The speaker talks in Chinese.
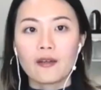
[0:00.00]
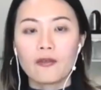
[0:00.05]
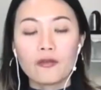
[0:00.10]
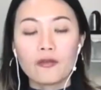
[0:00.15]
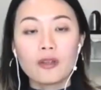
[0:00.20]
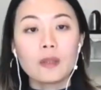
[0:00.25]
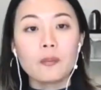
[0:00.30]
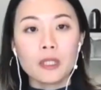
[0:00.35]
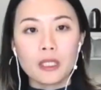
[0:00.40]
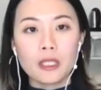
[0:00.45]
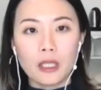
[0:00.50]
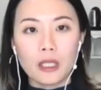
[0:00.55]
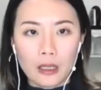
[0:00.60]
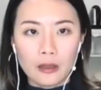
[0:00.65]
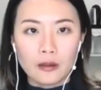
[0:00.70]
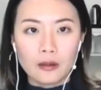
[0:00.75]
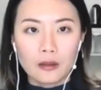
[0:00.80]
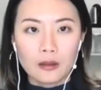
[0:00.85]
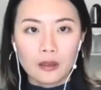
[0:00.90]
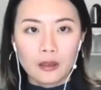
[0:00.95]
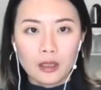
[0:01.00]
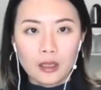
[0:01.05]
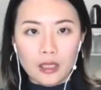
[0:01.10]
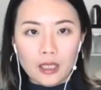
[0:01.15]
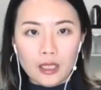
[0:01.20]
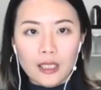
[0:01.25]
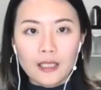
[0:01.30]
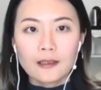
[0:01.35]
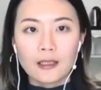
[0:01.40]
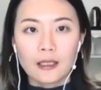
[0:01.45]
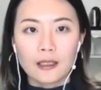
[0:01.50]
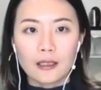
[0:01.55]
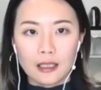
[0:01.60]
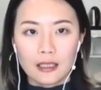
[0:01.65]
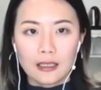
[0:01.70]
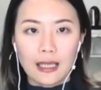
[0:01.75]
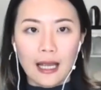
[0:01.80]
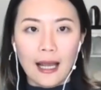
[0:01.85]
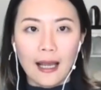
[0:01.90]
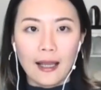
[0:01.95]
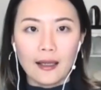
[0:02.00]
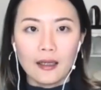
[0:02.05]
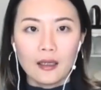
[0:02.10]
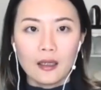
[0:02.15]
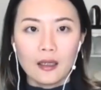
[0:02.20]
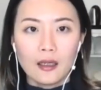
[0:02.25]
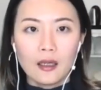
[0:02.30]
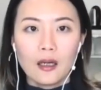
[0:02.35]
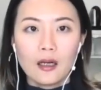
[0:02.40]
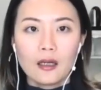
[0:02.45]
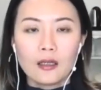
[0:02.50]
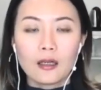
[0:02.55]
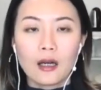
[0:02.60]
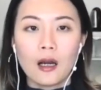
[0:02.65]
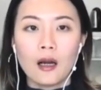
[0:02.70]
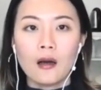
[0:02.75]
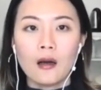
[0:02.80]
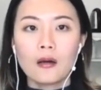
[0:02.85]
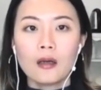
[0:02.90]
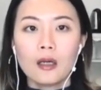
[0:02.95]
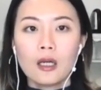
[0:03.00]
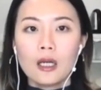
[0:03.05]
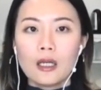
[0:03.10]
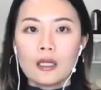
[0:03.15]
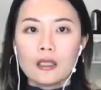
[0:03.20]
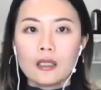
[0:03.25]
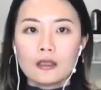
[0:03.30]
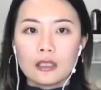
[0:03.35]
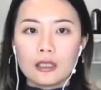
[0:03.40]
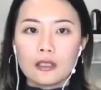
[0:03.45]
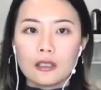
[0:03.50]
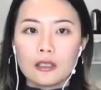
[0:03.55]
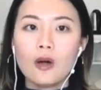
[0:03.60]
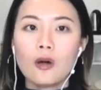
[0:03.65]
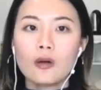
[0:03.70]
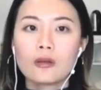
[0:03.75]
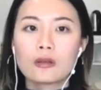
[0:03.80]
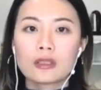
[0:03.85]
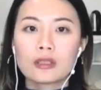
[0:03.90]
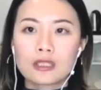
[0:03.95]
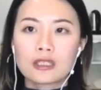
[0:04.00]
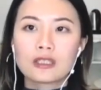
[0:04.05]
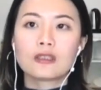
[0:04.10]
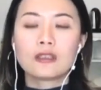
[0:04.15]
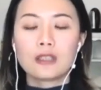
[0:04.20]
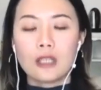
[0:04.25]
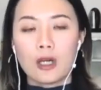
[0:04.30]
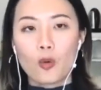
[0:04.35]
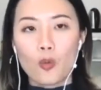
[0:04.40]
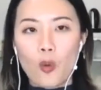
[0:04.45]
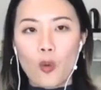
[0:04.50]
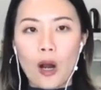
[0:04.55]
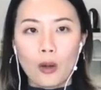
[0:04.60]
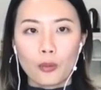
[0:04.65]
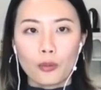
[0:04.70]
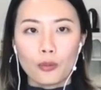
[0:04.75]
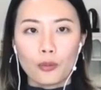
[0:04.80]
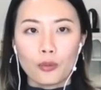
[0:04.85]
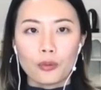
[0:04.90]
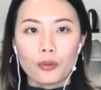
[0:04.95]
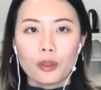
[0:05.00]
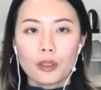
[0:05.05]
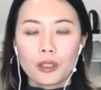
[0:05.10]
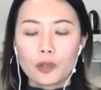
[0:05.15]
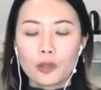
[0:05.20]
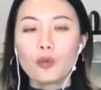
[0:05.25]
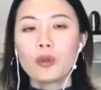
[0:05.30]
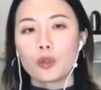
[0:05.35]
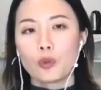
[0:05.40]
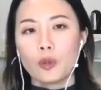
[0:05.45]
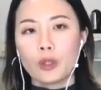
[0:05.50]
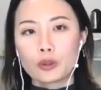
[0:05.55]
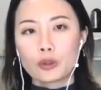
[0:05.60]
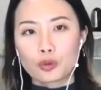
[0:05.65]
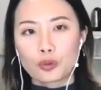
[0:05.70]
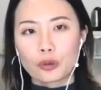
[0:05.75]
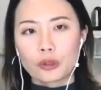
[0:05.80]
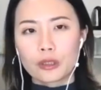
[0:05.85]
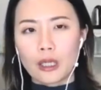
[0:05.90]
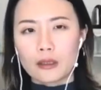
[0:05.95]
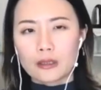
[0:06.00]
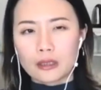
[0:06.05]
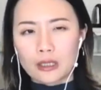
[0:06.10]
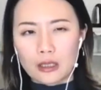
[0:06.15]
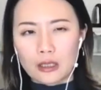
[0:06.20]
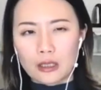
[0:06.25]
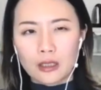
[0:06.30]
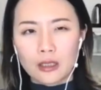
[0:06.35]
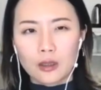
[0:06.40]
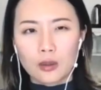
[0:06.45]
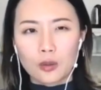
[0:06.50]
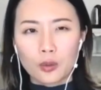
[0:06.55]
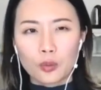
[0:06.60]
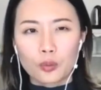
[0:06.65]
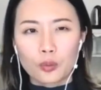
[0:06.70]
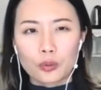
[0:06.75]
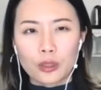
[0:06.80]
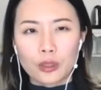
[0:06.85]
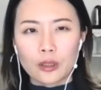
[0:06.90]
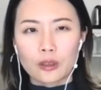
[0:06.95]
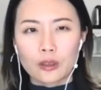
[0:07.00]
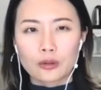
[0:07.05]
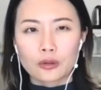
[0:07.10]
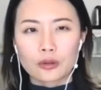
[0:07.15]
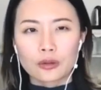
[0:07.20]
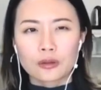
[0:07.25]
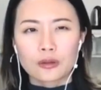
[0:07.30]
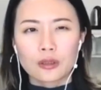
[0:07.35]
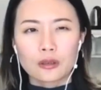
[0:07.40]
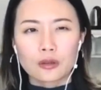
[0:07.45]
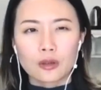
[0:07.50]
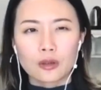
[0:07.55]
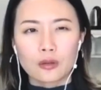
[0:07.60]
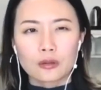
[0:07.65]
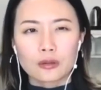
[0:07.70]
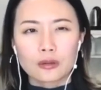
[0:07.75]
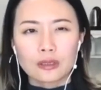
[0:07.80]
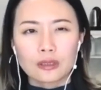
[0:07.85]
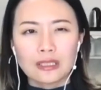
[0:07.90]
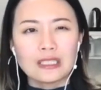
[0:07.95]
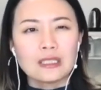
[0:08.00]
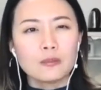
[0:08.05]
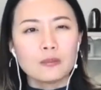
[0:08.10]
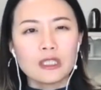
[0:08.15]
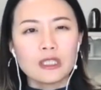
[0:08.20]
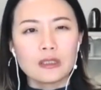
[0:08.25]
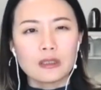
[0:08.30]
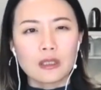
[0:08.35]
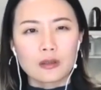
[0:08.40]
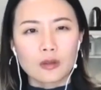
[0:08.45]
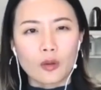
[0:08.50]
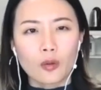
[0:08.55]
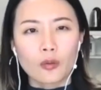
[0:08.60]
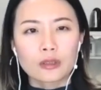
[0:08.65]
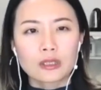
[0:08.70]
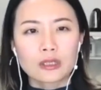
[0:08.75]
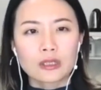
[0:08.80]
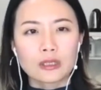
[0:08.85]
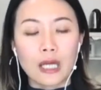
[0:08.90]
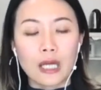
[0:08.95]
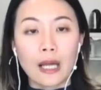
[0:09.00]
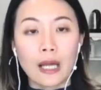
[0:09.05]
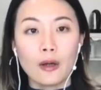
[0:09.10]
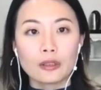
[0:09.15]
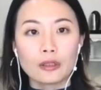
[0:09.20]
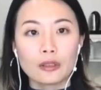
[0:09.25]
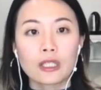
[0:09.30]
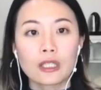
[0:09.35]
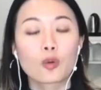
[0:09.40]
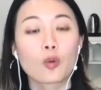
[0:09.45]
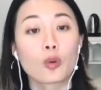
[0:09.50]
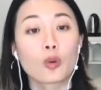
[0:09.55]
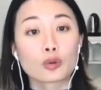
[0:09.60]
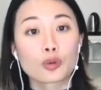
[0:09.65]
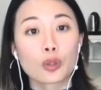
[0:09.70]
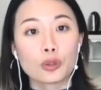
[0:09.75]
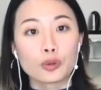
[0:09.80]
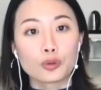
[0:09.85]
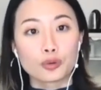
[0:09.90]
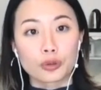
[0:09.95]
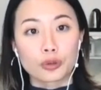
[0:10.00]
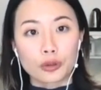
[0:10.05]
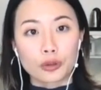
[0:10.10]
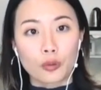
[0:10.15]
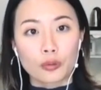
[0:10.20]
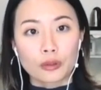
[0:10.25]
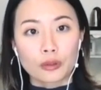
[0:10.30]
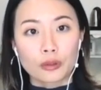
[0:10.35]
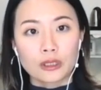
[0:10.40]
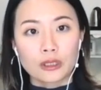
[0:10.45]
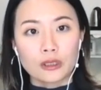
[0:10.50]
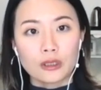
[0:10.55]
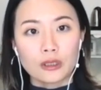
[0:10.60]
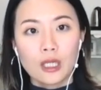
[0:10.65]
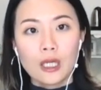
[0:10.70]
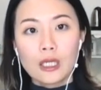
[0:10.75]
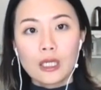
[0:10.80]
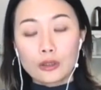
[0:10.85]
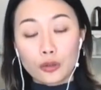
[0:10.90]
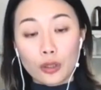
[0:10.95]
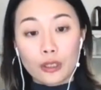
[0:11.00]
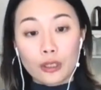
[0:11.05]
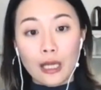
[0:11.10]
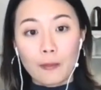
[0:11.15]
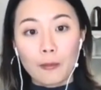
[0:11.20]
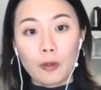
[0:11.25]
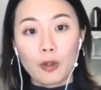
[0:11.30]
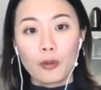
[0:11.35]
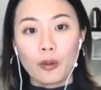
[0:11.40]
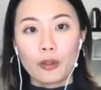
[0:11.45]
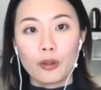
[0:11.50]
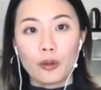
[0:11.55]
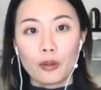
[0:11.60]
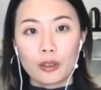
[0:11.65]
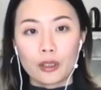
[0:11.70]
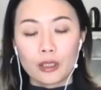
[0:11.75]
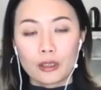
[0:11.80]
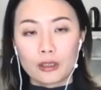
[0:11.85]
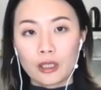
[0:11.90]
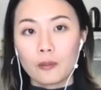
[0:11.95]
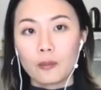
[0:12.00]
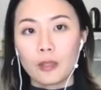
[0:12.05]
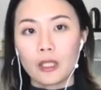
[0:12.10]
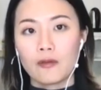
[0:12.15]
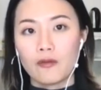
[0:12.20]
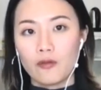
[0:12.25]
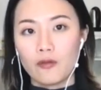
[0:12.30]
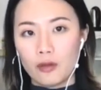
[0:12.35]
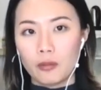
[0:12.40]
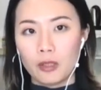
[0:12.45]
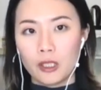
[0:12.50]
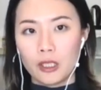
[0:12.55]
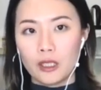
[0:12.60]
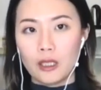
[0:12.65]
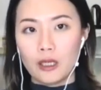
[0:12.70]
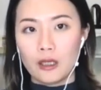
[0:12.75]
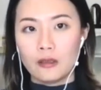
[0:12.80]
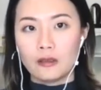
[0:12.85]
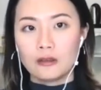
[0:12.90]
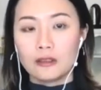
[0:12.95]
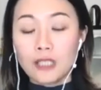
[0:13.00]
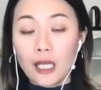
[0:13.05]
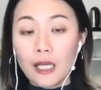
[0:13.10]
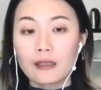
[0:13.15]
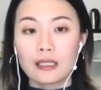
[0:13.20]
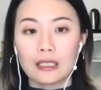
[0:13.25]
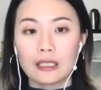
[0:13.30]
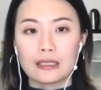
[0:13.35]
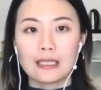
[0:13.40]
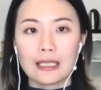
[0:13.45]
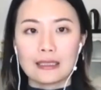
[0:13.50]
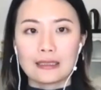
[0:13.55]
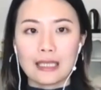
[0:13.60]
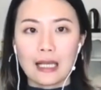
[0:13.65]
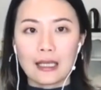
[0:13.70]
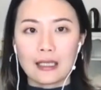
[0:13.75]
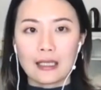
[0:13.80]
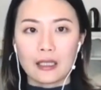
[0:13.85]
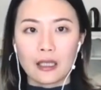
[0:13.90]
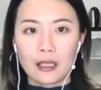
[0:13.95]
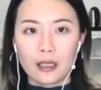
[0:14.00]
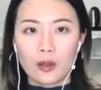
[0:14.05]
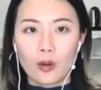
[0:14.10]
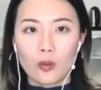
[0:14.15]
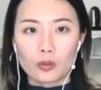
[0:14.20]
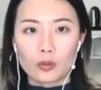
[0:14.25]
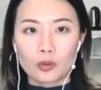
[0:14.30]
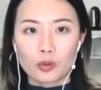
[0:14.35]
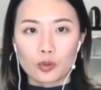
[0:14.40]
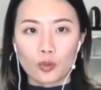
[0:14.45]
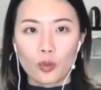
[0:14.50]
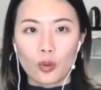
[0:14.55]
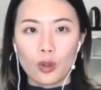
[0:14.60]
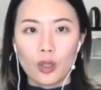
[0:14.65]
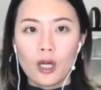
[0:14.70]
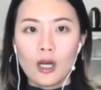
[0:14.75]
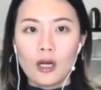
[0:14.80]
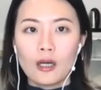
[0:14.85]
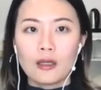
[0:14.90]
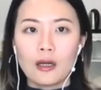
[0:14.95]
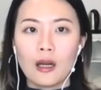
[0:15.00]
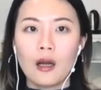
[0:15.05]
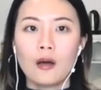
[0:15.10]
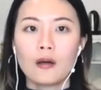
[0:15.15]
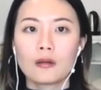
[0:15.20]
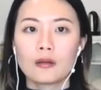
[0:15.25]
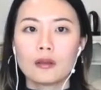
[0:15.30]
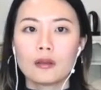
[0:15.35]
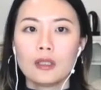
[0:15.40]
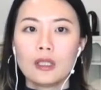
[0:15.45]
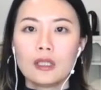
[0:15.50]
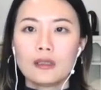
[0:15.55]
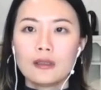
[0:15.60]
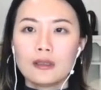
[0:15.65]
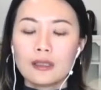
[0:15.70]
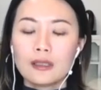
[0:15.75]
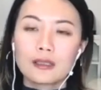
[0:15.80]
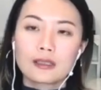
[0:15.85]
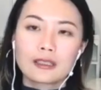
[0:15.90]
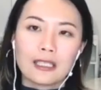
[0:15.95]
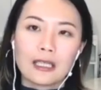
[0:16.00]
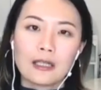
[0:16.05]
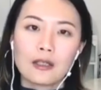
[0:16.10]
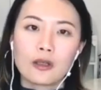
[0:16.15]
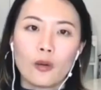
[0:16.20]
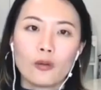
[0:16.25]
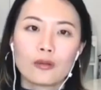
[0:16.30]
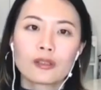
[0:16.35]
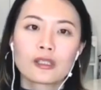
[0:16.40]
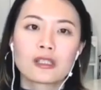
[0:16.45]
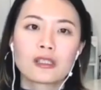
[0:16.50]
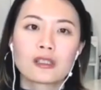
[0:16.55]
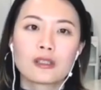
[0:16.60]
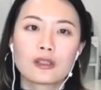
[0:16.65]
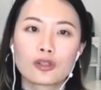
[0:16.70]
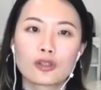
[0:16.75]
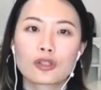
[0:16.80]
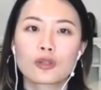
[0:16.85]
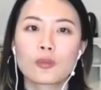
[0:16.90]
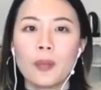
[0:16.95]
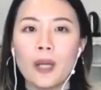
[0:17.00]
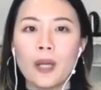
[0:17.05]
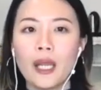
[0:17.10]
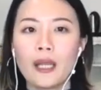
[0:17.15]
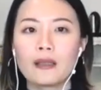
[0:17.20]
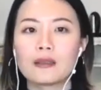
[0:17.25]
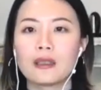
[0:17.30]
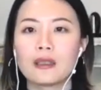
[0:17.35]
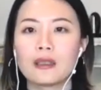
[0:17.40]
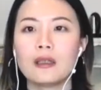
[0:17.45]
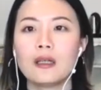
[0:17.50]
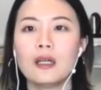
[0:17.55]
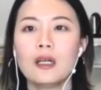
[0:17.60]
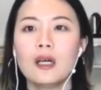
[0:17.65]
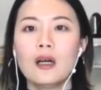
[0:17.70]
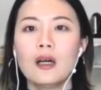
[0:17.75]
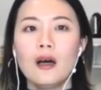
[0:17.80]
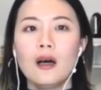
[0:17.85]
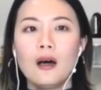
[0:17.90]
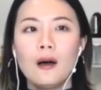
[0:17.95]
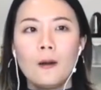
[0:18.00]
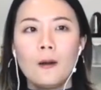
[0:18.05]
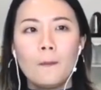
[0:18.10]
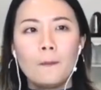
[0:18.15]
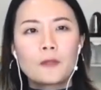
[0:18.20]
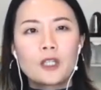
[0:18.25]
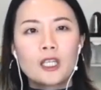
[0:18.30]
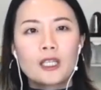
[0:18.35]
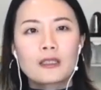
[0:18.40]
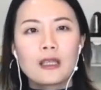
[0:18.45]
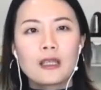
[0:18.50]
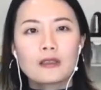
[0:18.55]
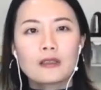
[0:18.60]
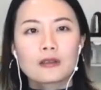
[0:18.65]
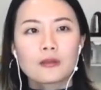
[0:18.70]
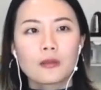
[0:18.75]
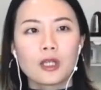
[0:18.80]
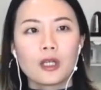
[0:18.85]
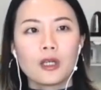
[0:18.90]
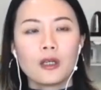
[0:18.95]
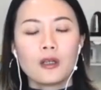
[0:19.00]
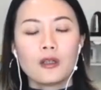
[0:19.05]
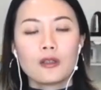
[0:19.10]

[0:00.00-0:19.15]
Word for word: VPN，一人一台，然后。你用私人网域，因为你会处理到一些客户的，就是那种机密的东西，还有一些国税局的东西，所以他们会有一个特别的 VPN，让你在家里可以工作。然后那间公司就是配的，嗯，这个叫什么？